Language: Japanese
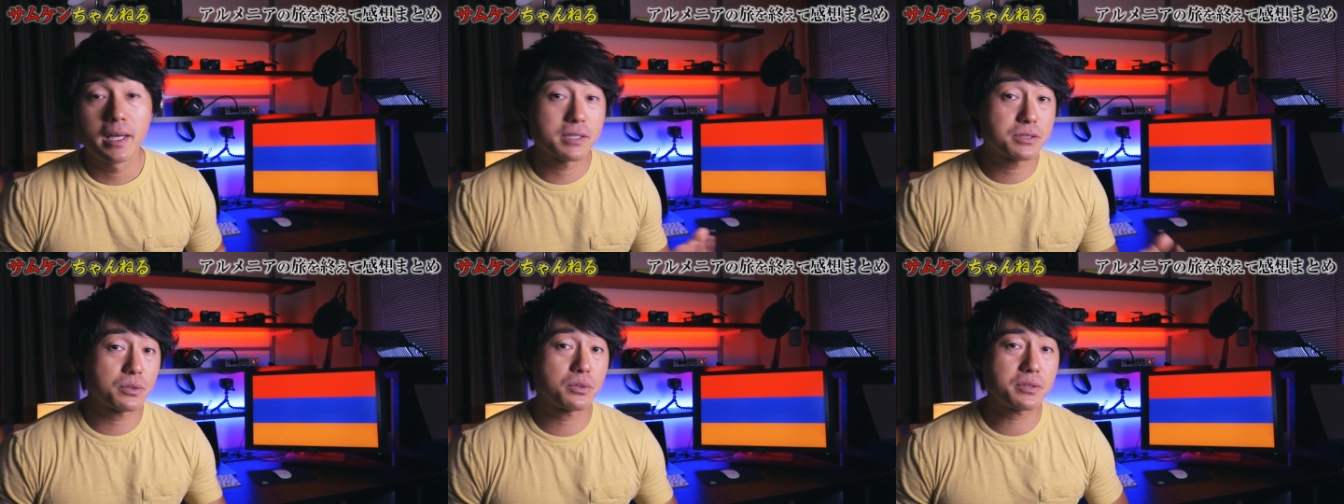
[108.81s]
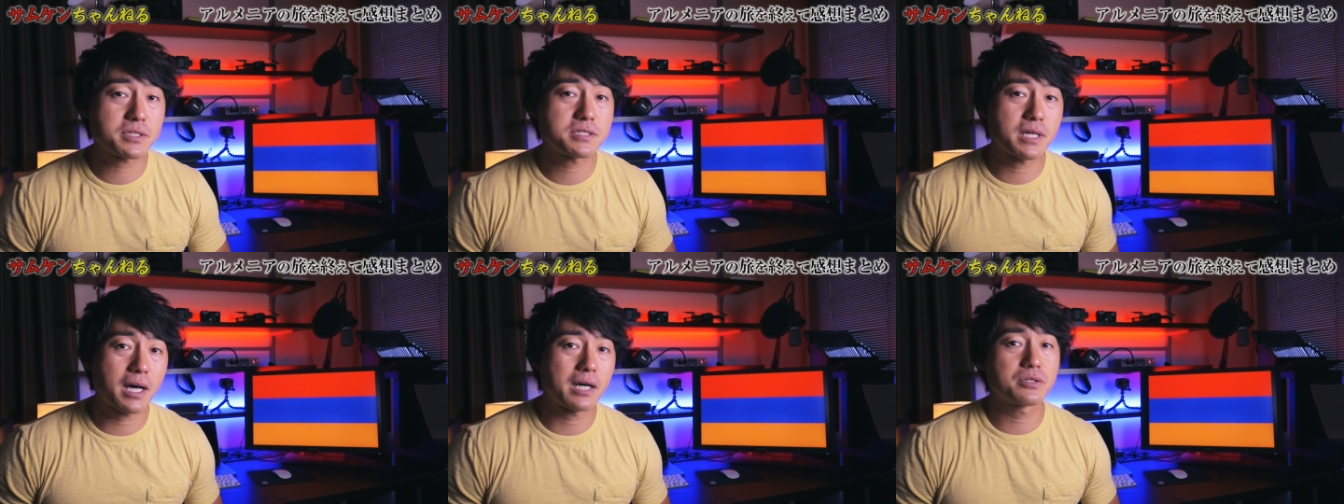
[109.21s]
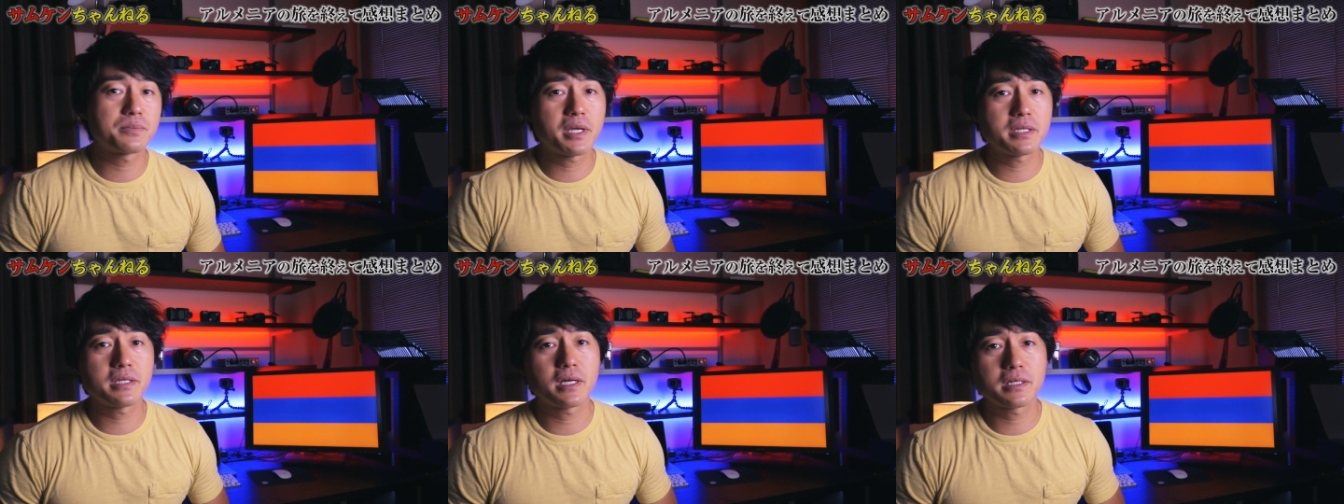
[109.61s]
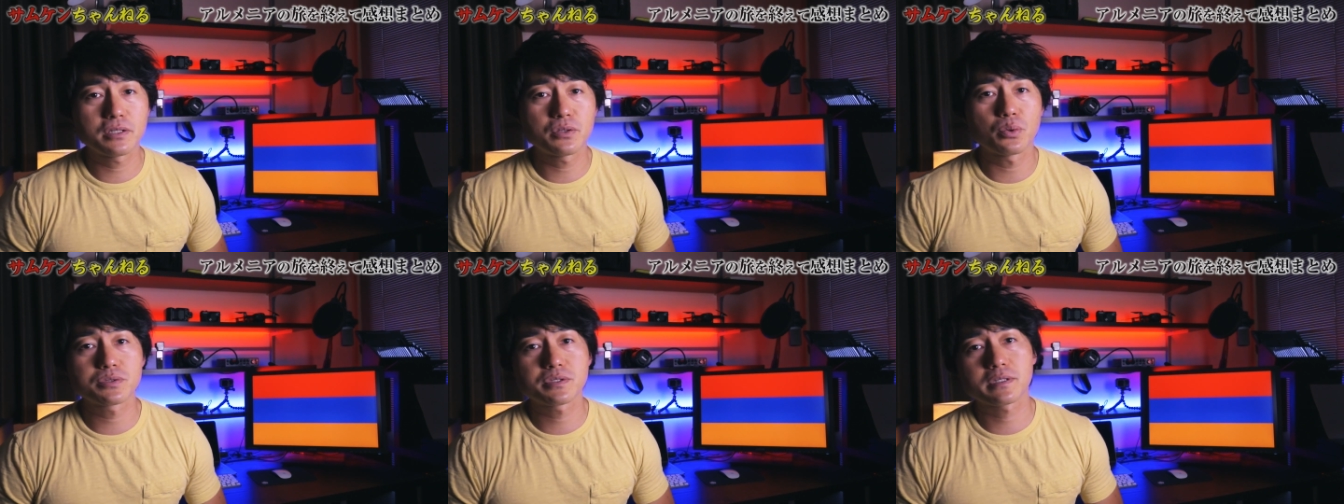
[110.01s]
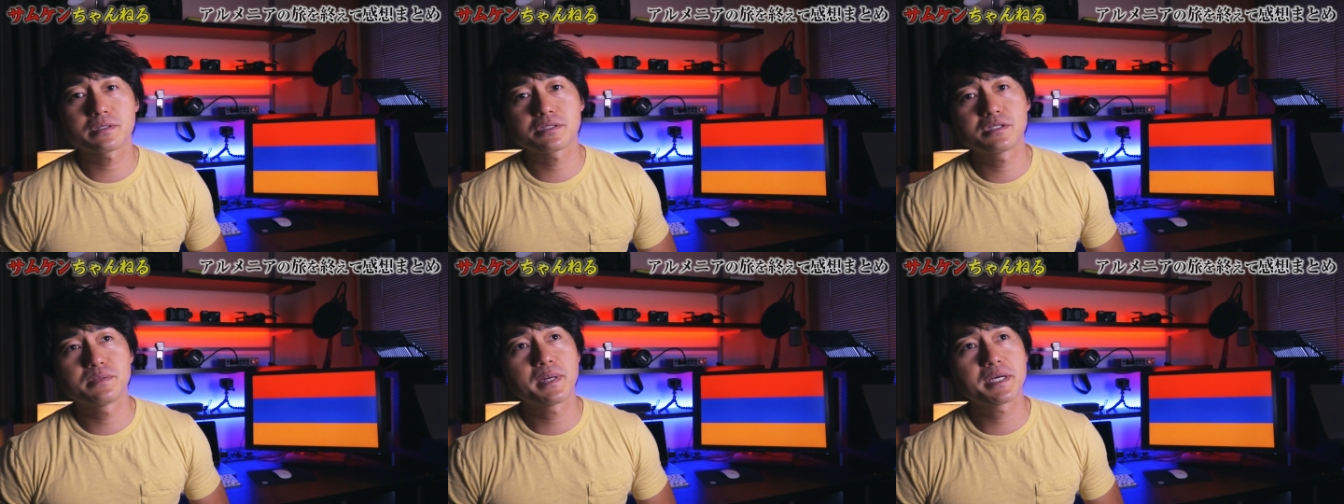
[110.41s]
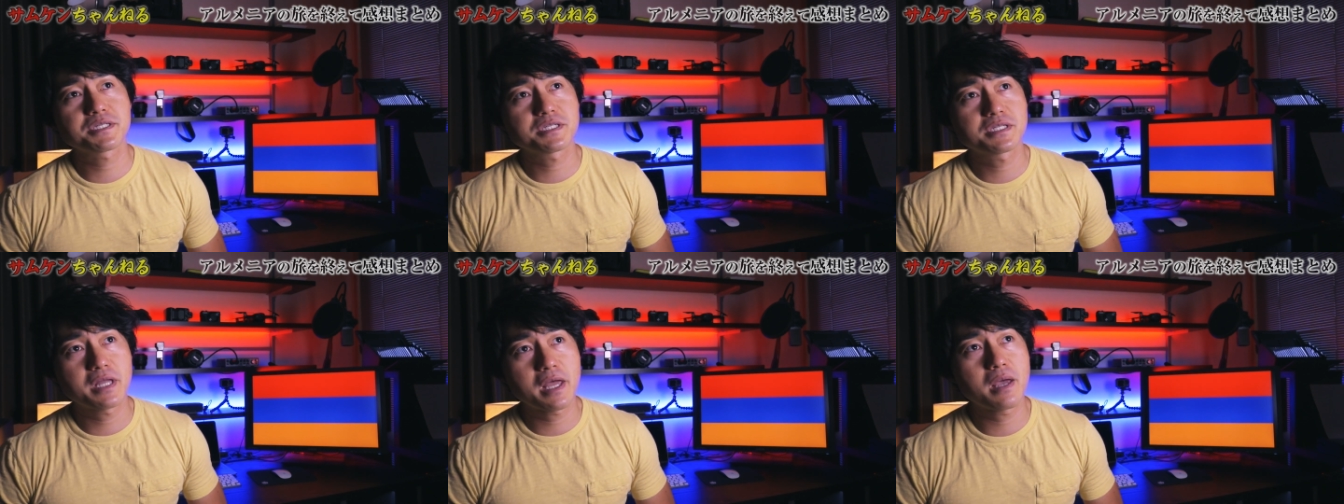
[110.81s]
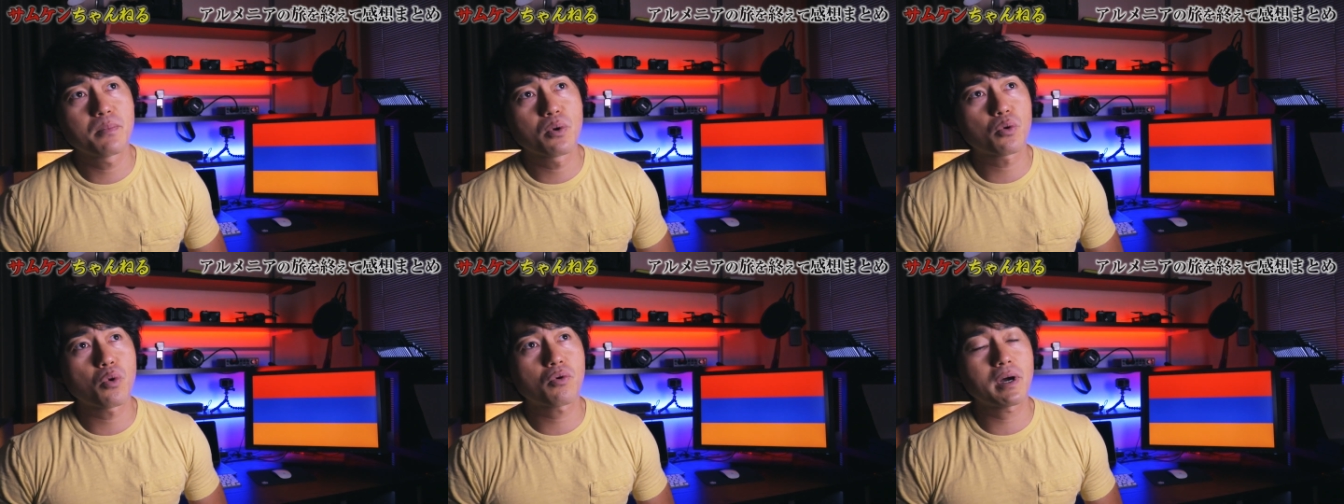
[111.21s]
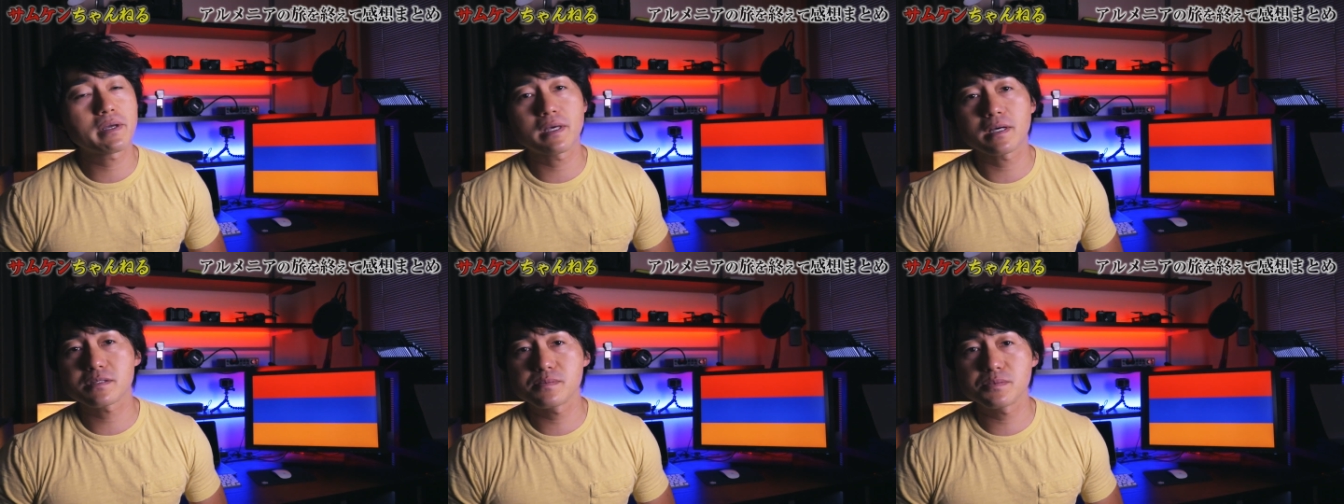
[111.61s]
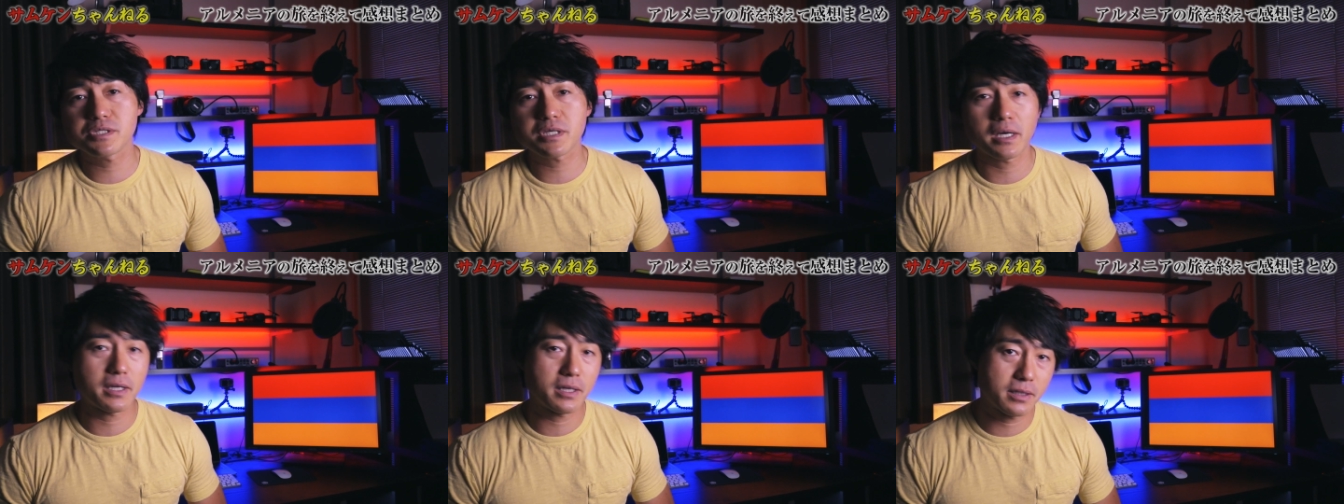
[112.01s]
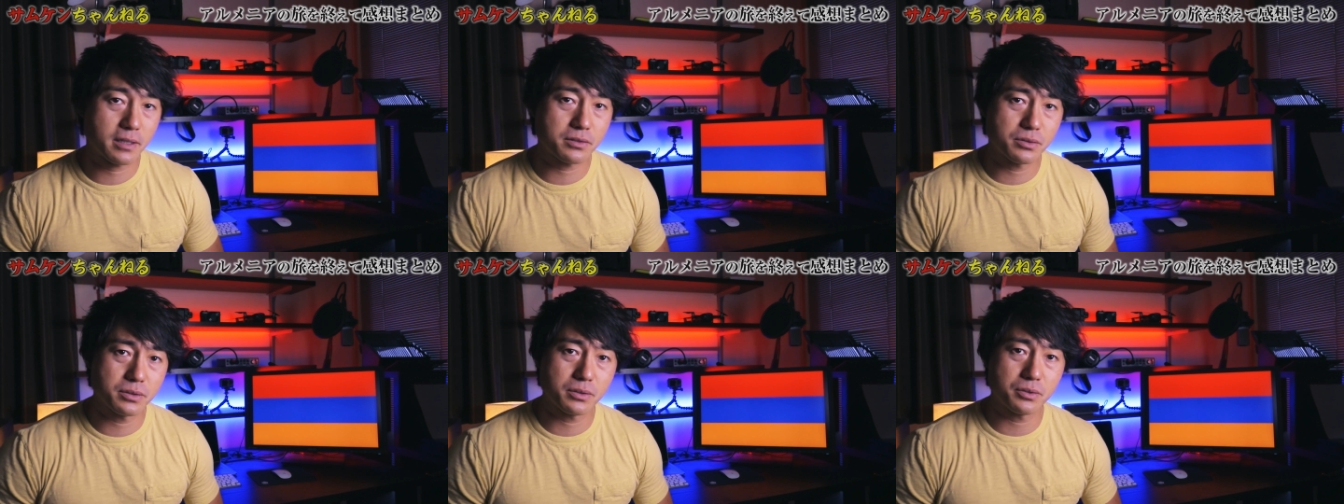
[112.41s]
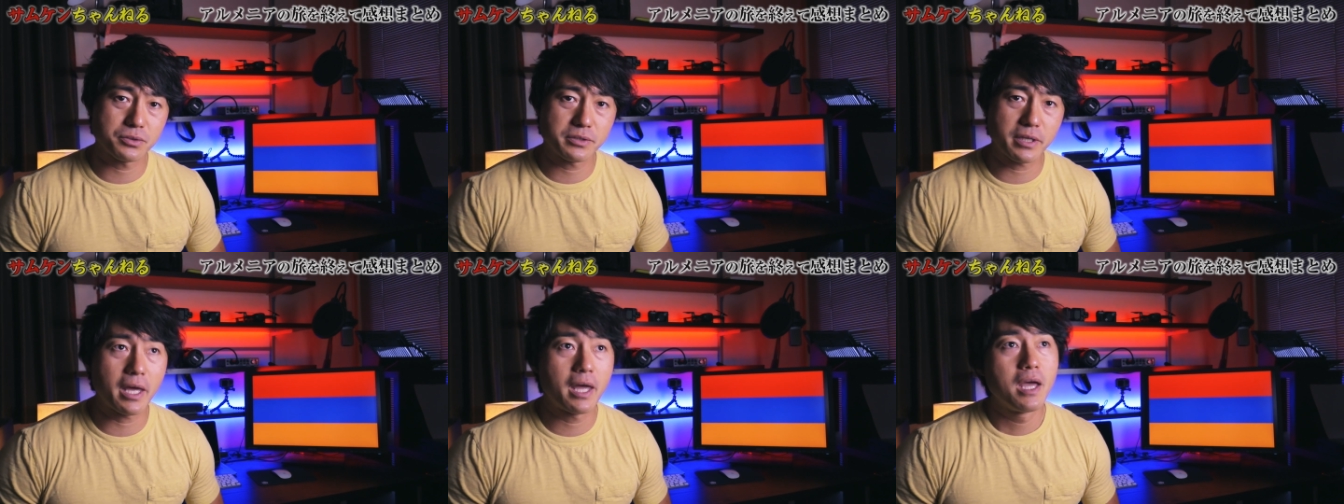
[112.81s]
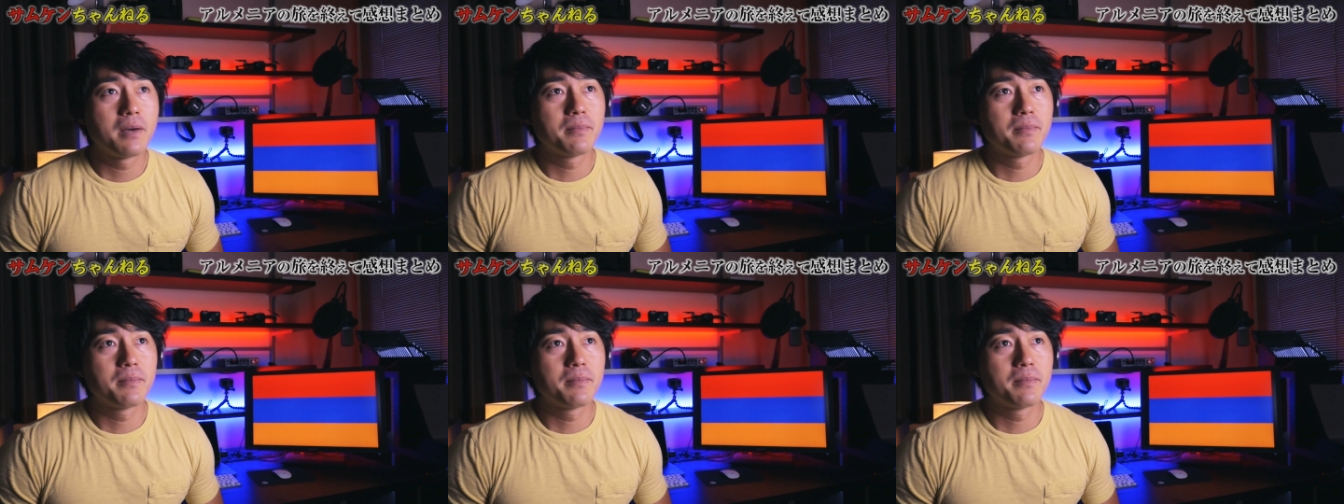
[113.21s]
えー、その後ですねアルメニアに到着しまして、もうここは休むしかないなということで、